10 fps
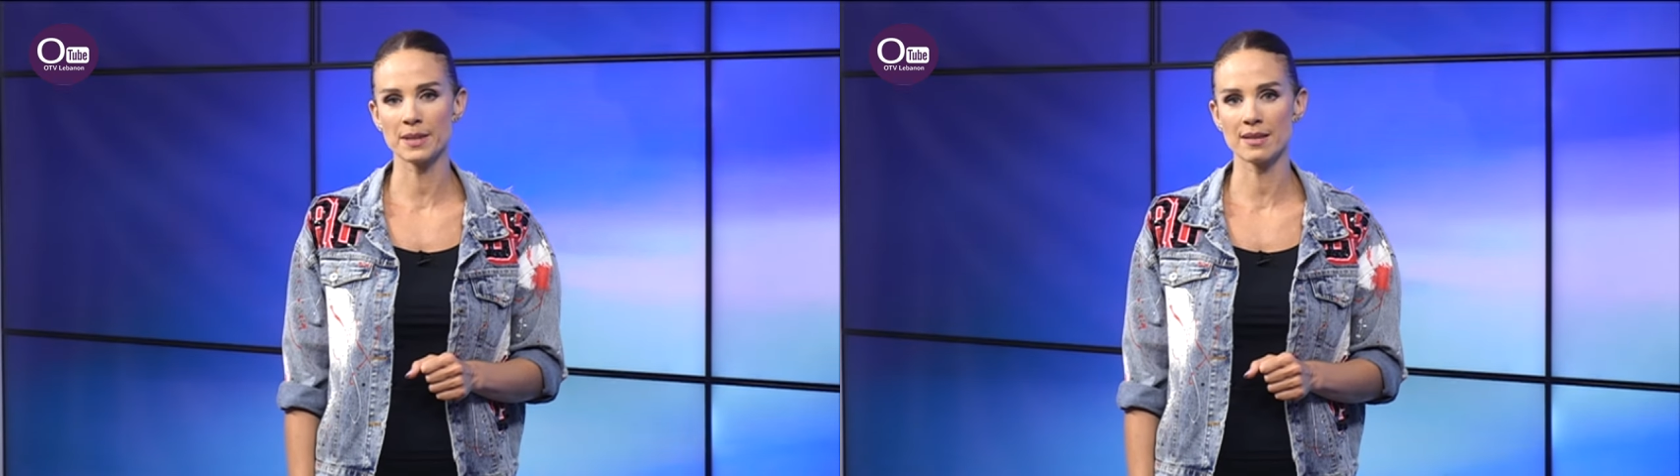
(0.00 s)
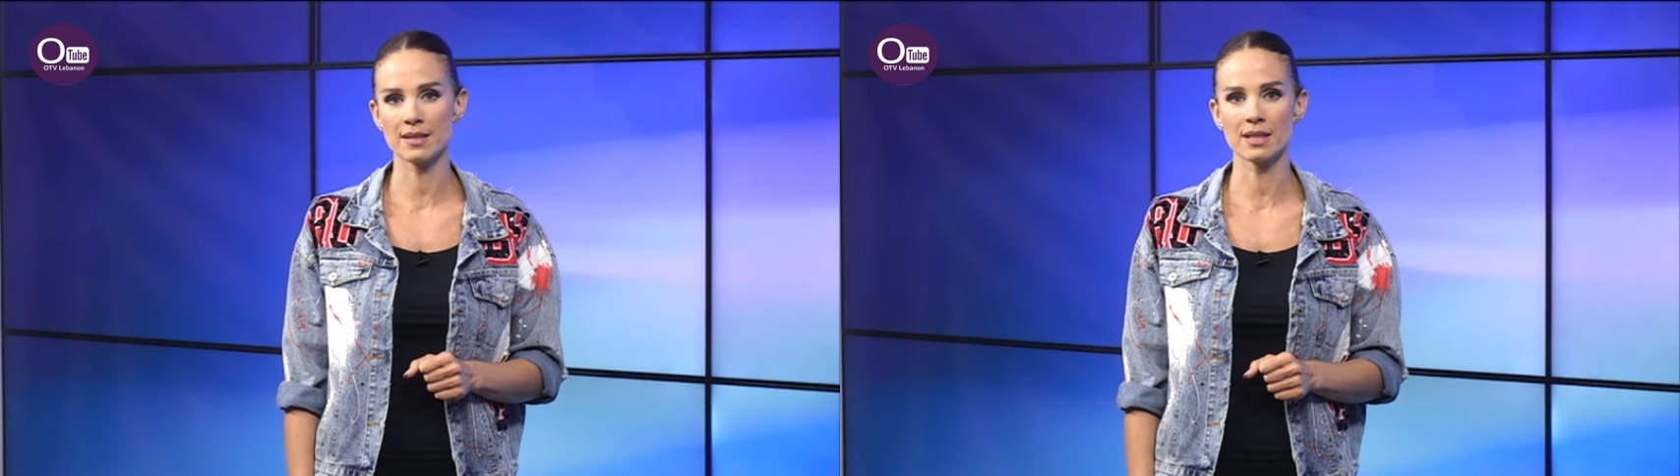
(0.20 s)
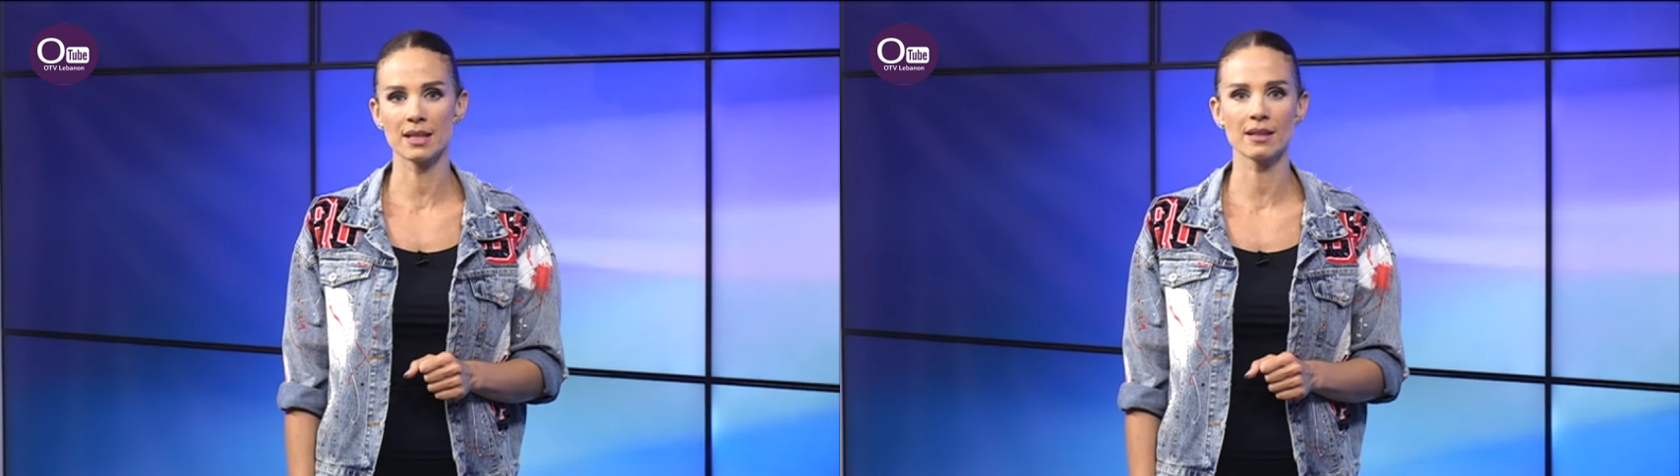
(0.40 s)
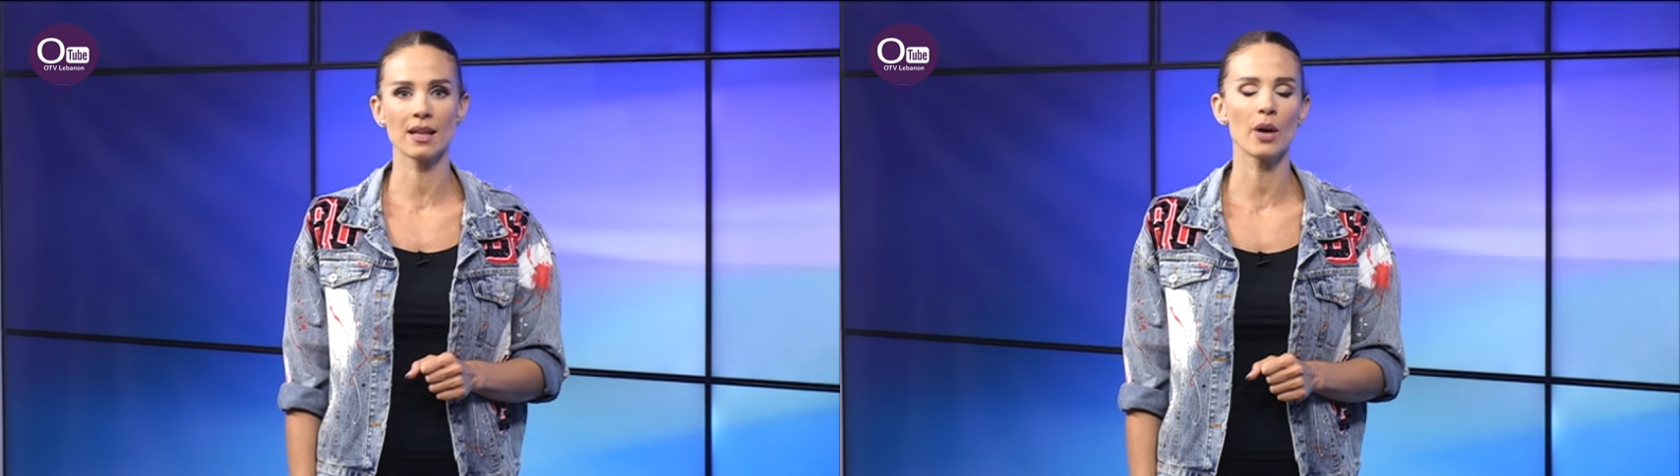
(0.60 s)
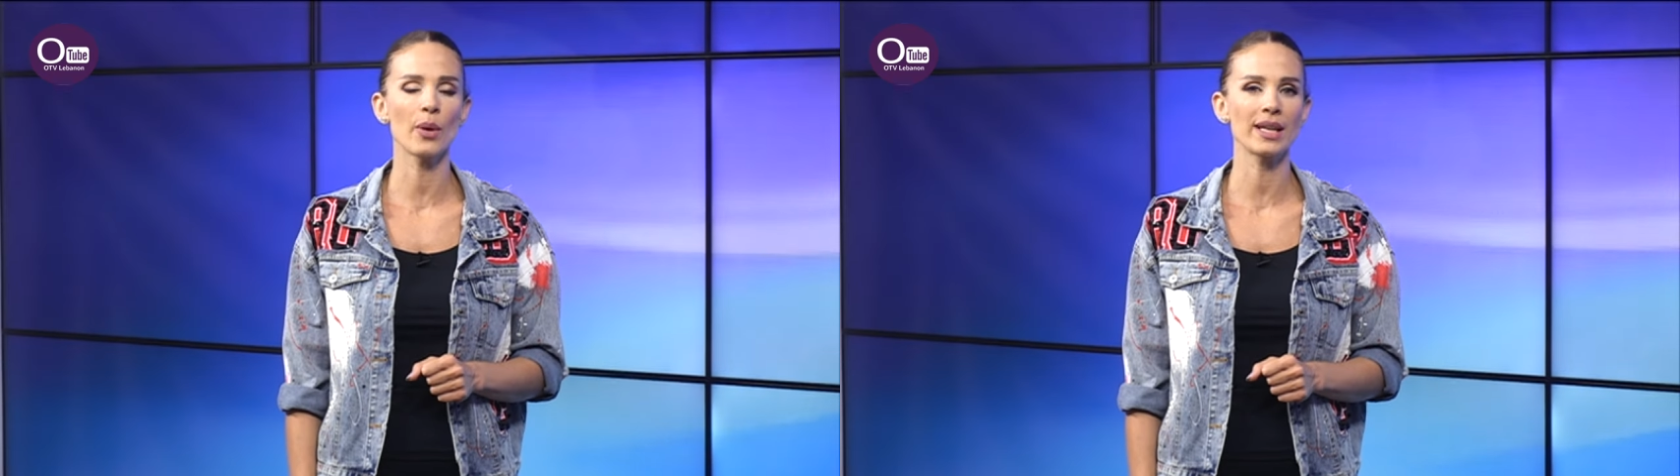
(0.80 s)
تاثير
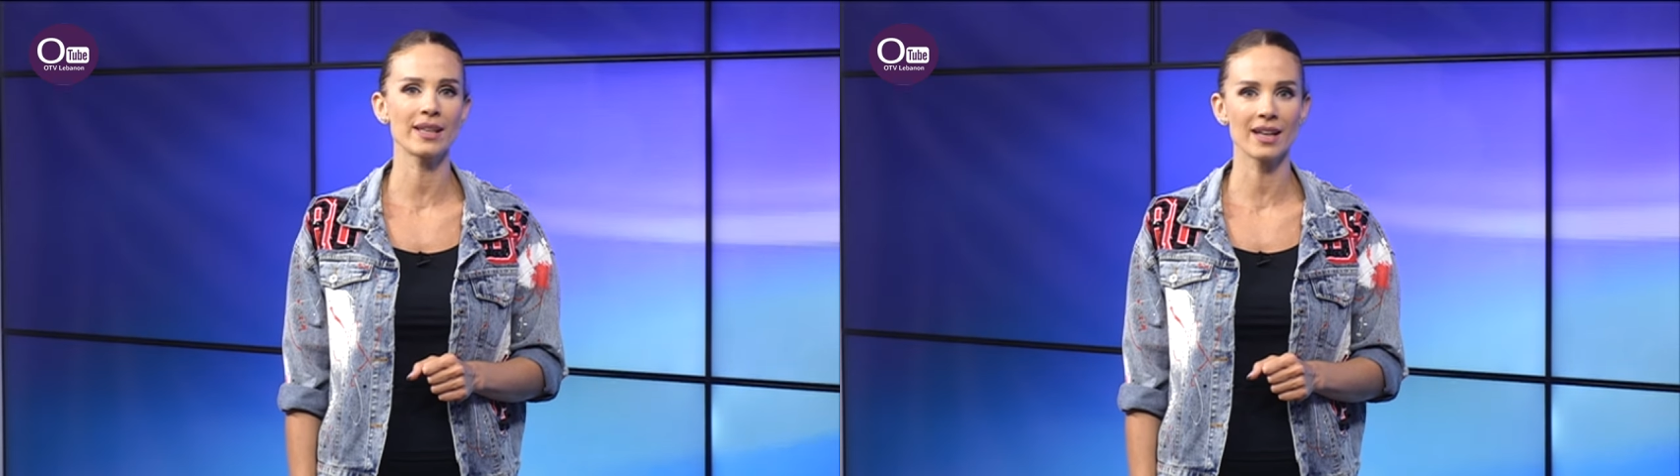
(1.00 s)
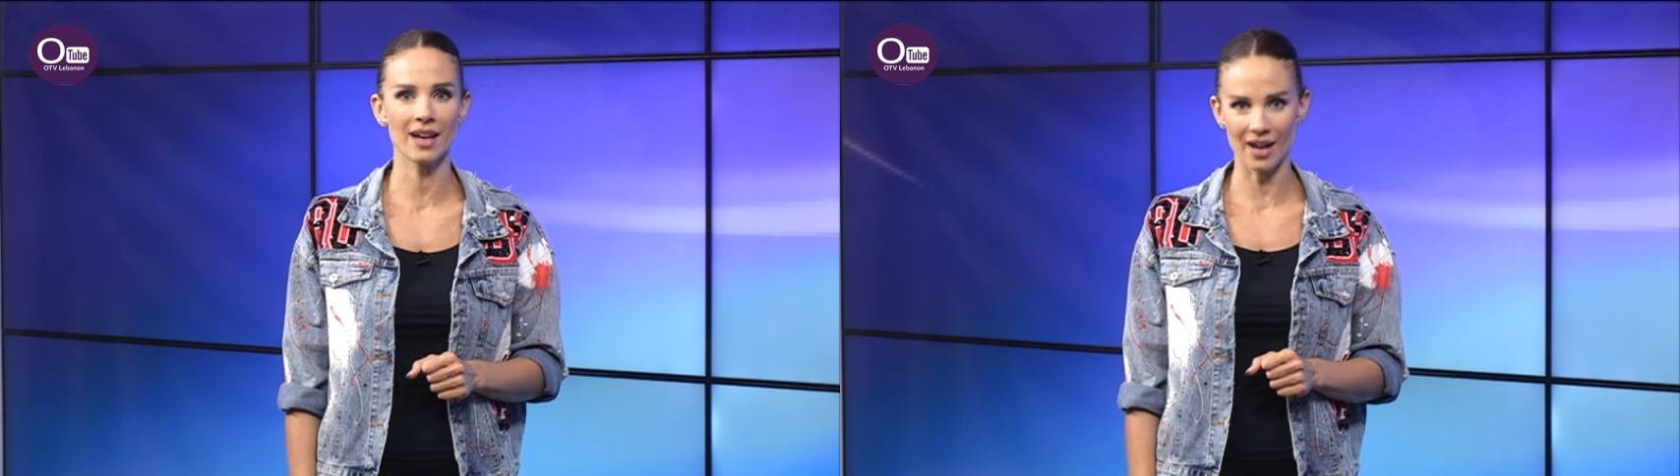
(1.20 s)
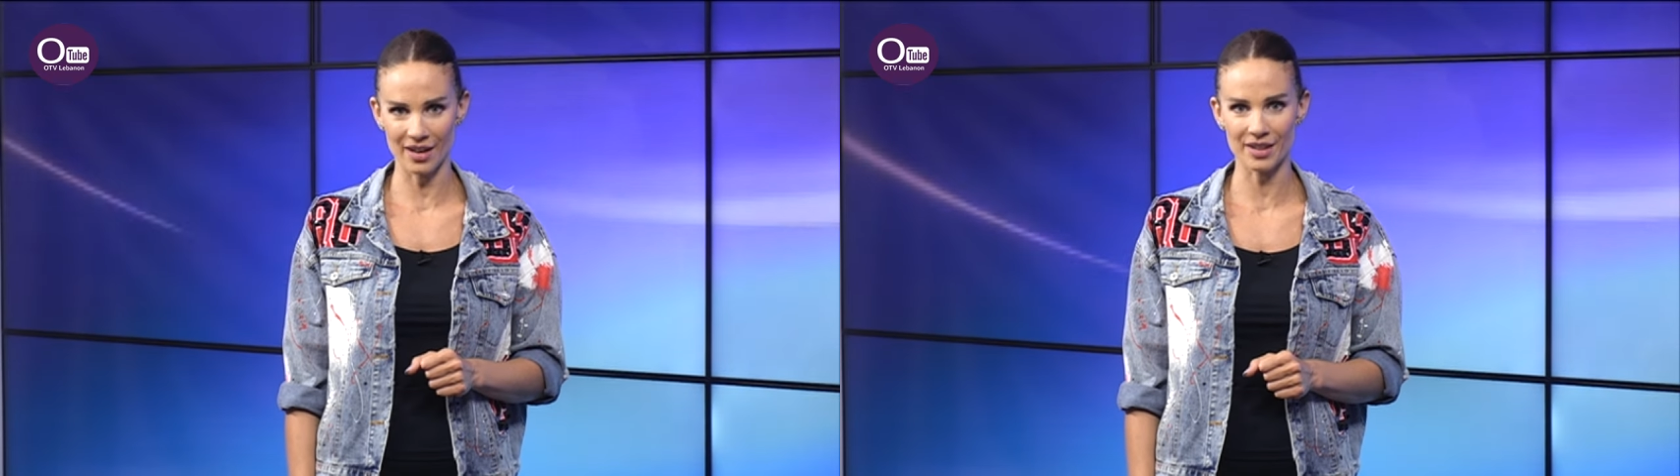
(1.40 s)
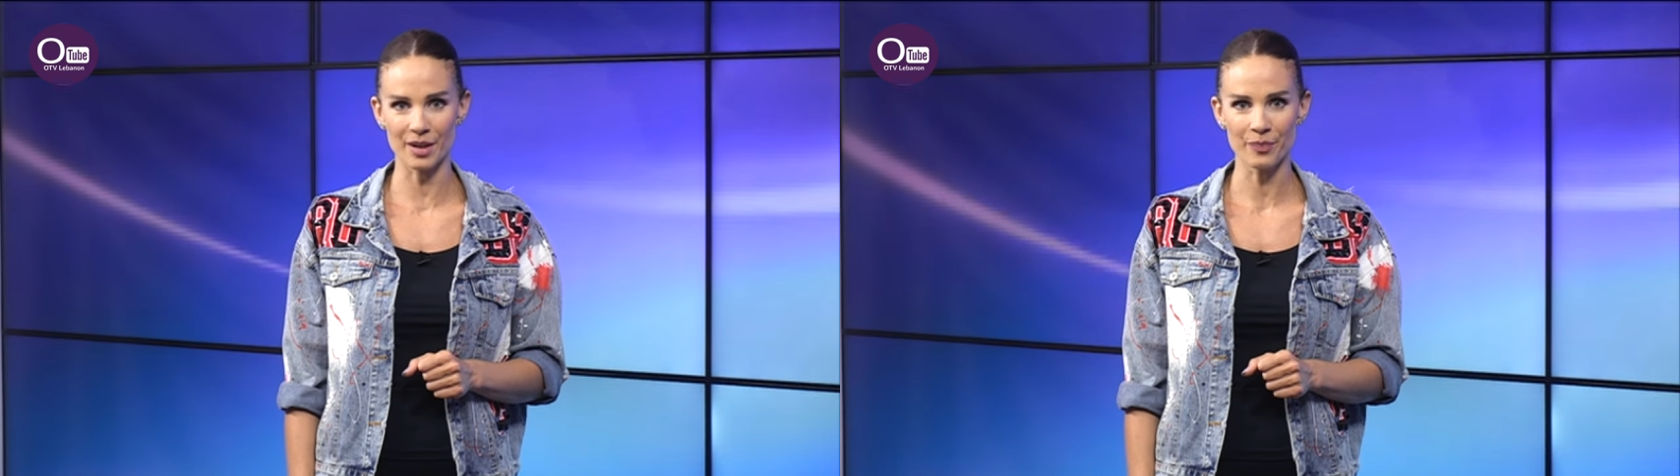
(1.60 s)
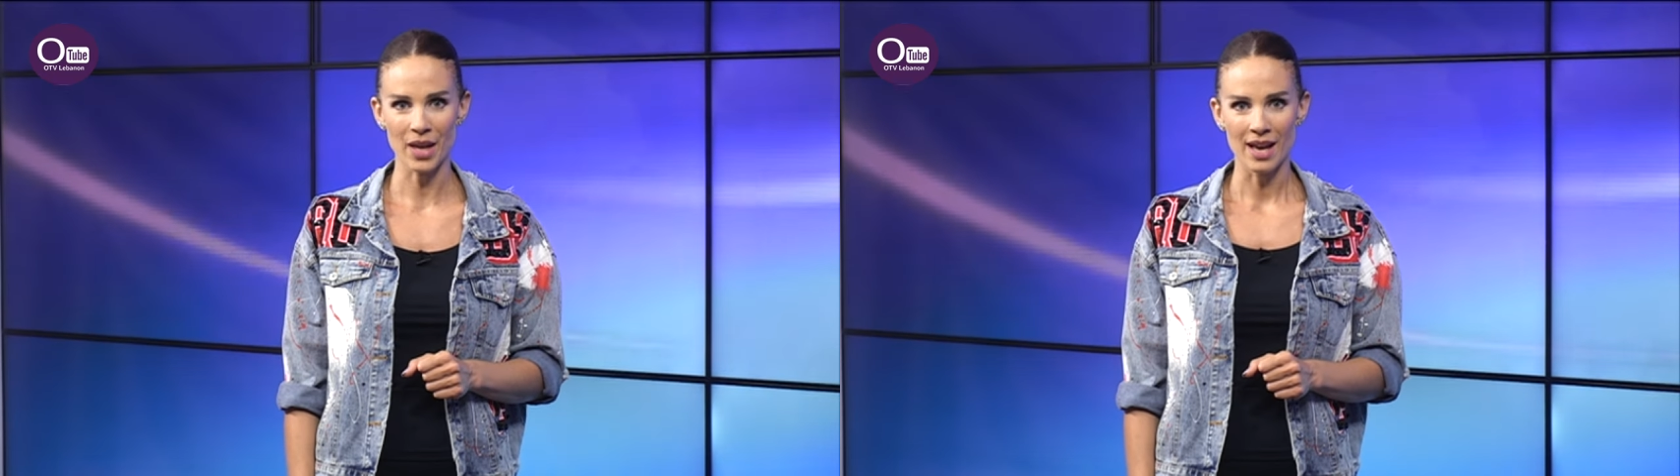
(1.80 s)
كتل هوائيه حاره